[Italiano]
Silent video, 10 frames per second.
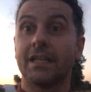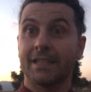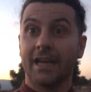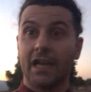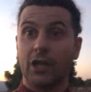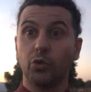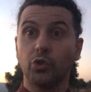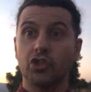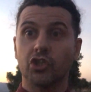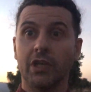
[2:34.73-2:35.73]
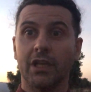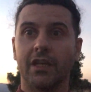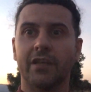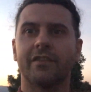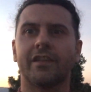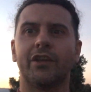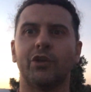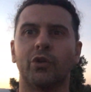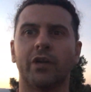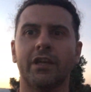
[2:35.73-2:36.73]
tra la luce
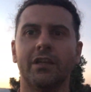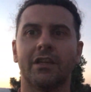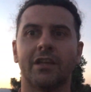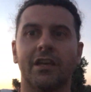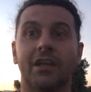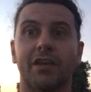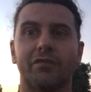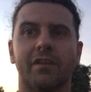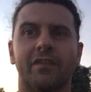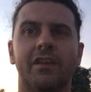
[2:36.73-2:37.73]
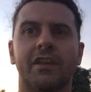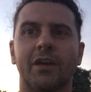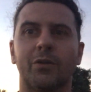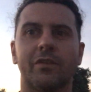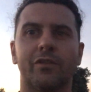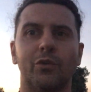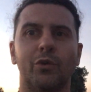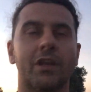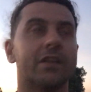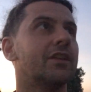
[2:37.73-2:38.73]
esteriore che fa sì che a
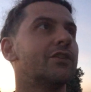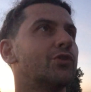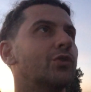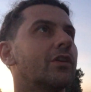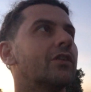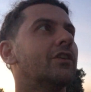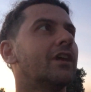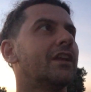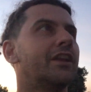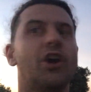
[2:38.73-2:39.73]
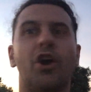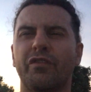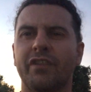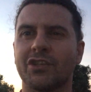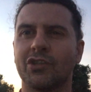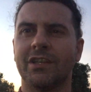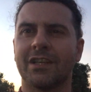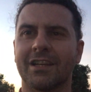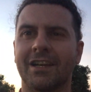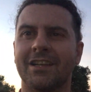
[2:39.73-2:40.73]
quest'ora del giorno, alle 9
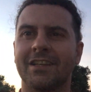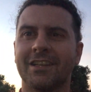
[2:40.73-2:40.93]
circa,